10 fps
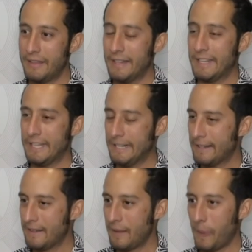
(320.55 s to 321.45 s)
dirigir,
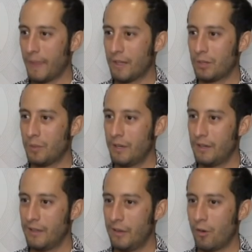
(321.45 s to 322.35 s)
que tuve
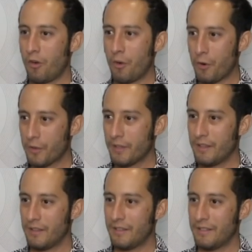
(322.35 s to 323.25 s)
el, honor
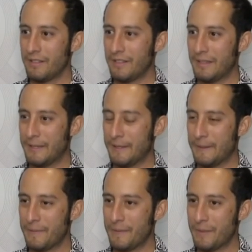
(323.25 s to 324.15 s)
de,
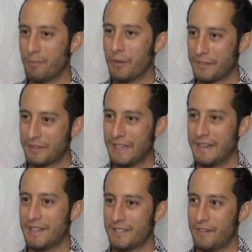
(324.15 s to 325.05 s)
poder
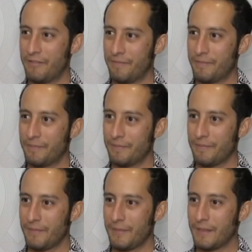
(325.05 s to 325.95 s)
tener esa,
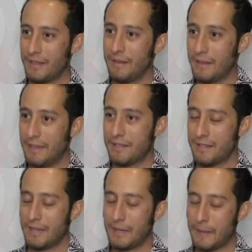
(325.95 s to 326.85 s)

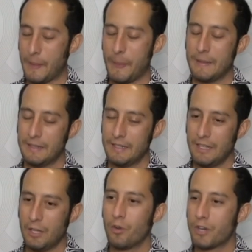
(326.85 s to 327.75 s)
esa
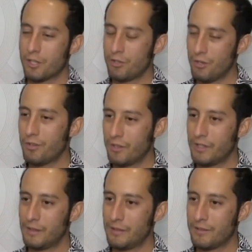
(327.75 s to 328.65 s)
conexión con,
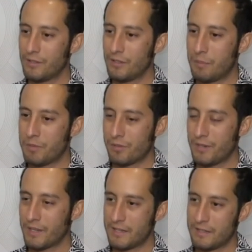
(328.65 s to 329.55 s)
la
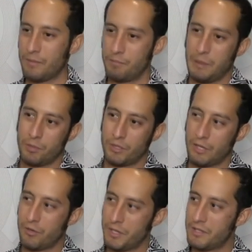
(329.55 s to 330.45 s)
persona que es el,
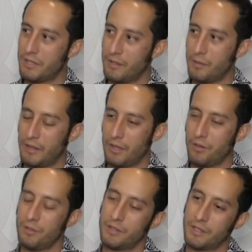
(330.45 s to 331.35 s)
protagonista del
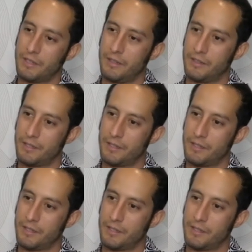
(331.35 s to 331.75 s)
video, que,